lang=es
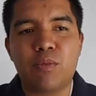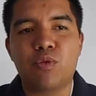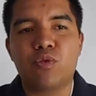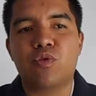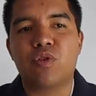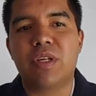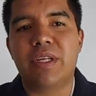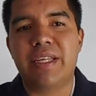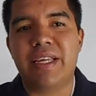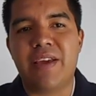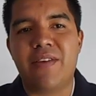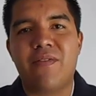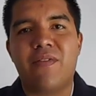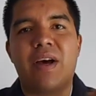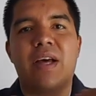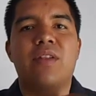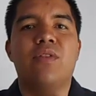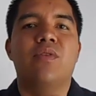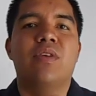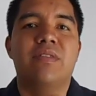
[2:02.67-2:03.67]
la
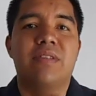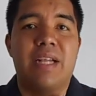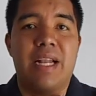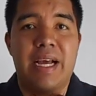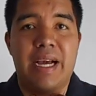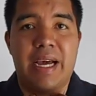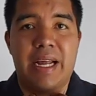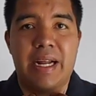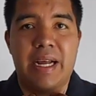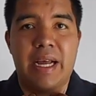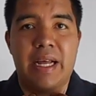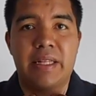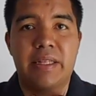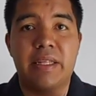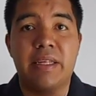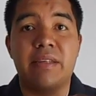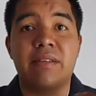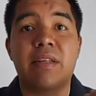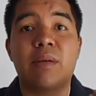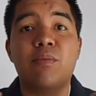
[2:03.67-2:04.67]
estamos llevando hacia la
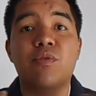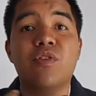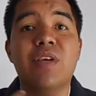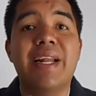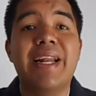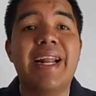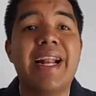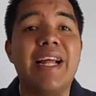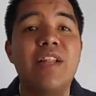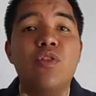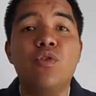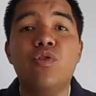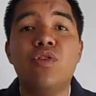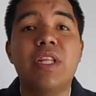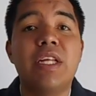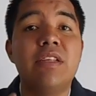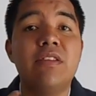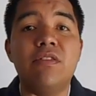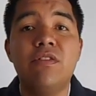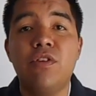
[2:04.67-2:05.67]
garganta y estamos
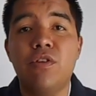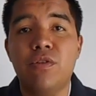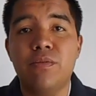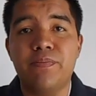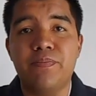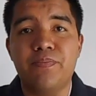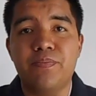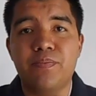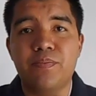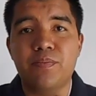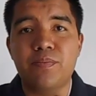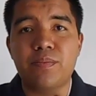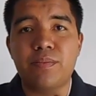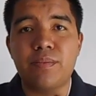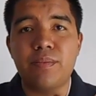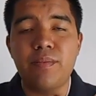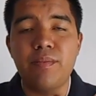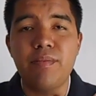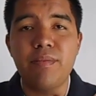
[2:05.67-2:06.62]
generando tensión.